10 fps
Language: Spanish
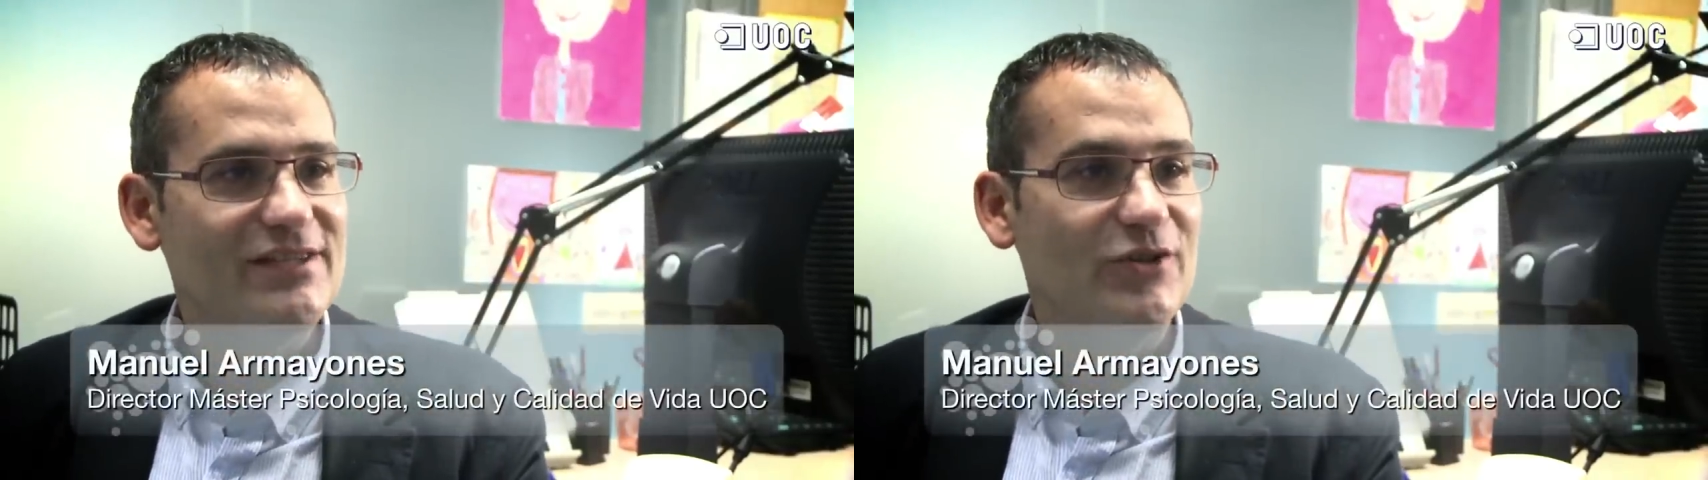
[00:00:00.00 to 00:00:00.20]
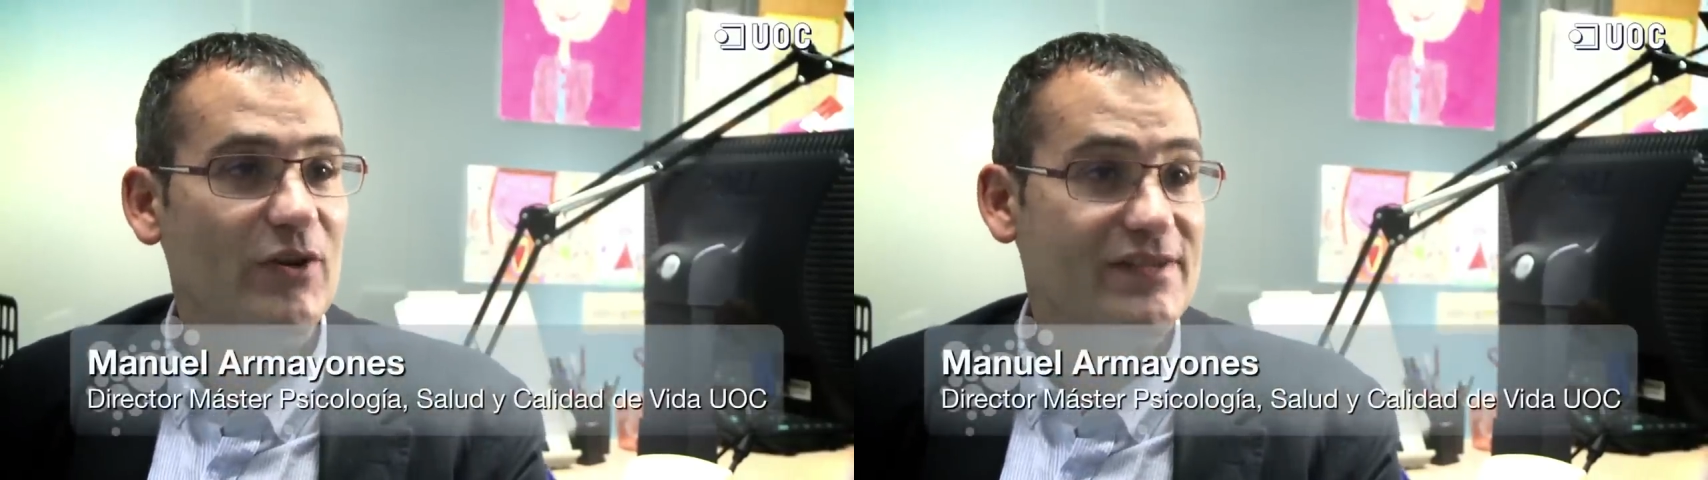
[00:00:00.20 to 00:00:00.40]

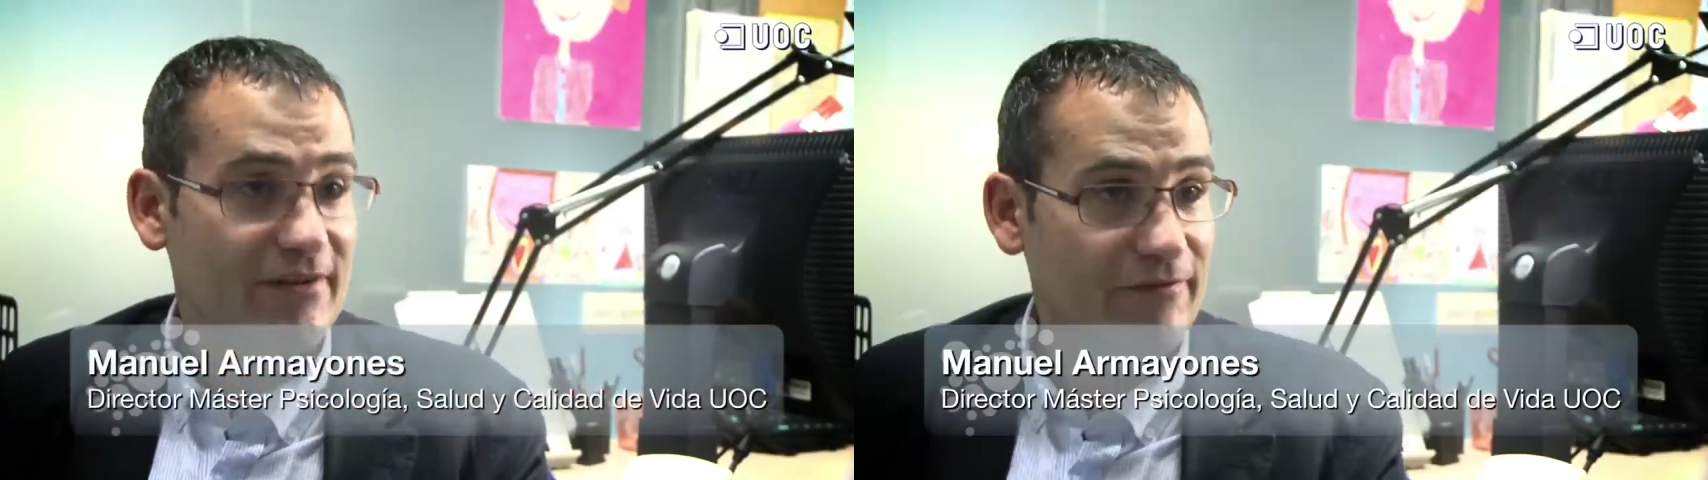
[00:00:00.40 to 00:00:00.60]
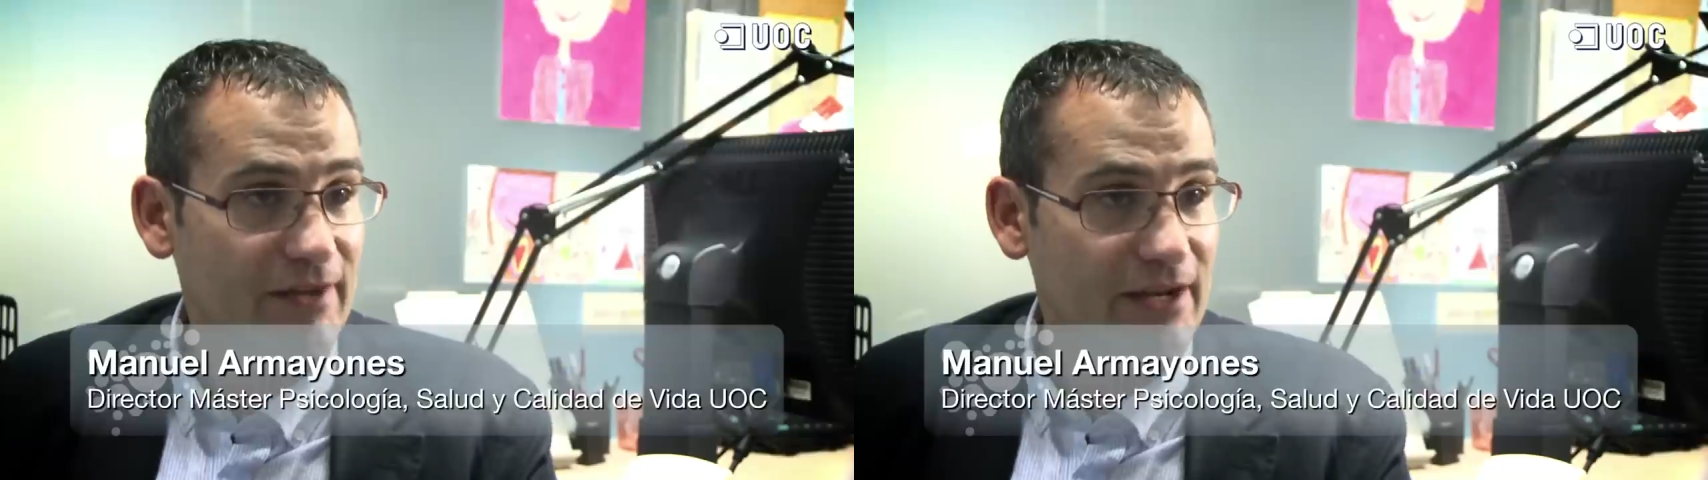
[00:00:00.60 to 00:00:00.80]
sino que se
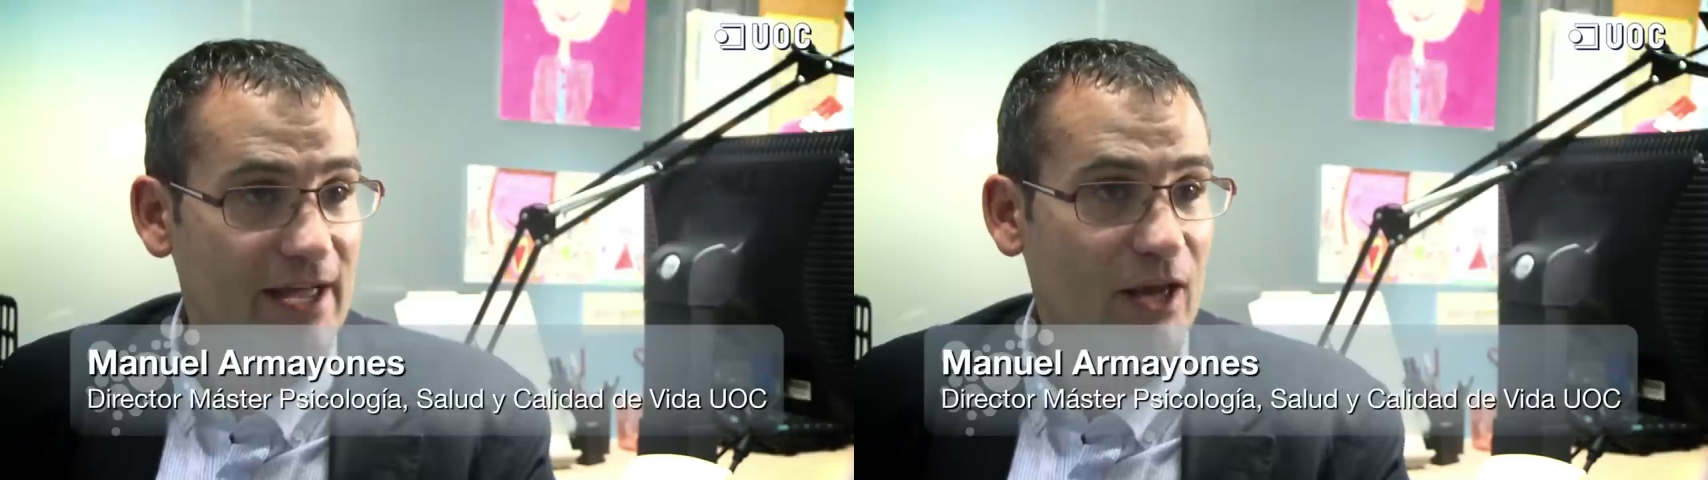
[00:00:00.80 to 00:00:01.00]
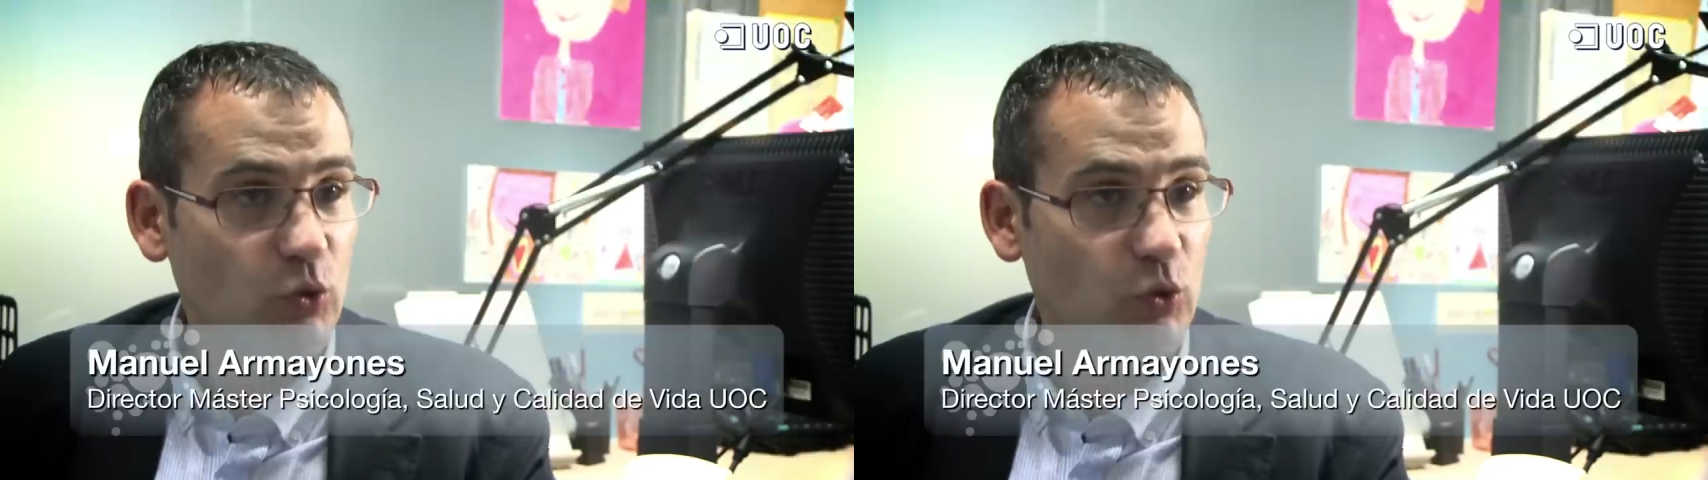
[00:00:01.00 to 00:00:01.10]
refiere al